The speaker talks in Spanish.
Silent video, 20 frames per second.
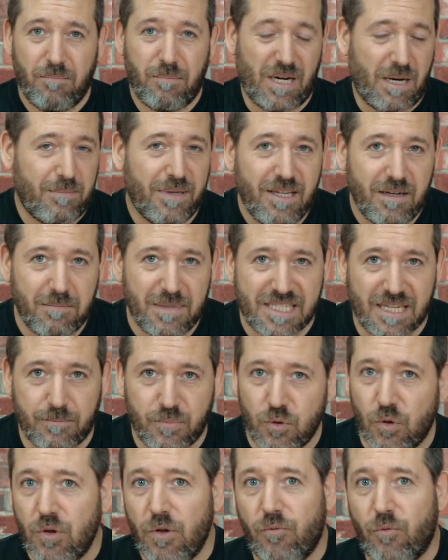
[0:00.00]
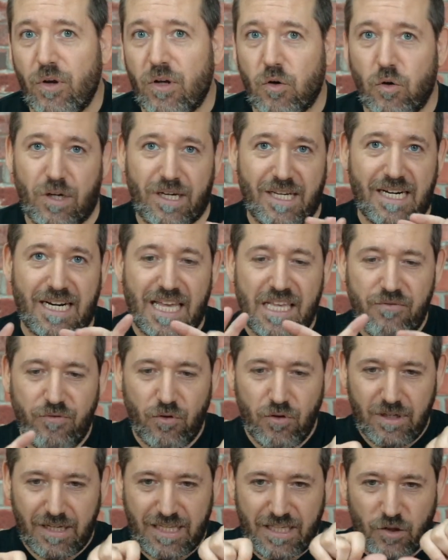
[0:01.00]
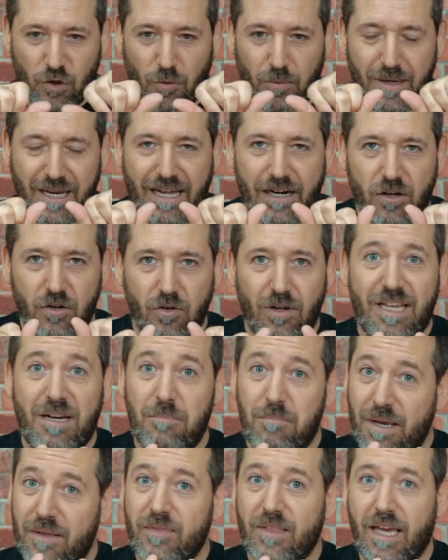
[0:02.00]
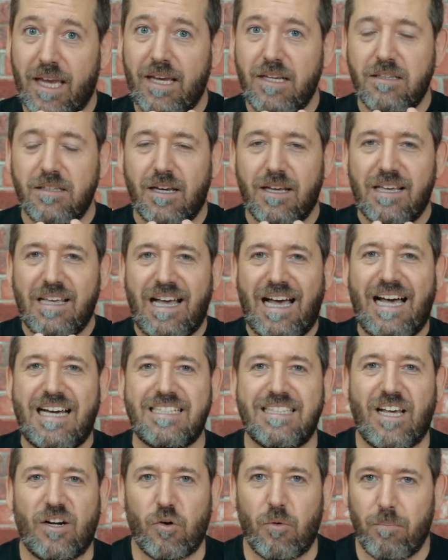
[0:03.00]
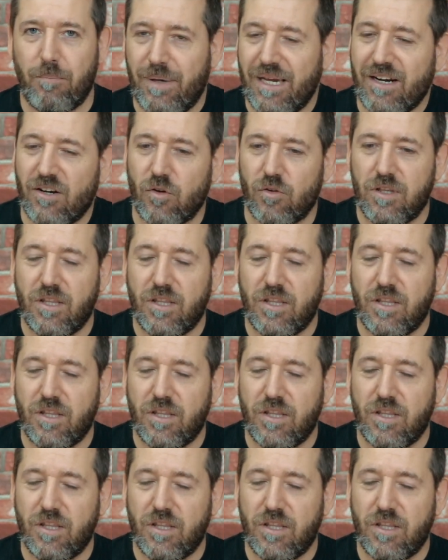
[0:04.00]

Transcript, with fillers: Para mí el más absurdo fue coger el iPhone y doblarlo, el gate, hasta romperlo.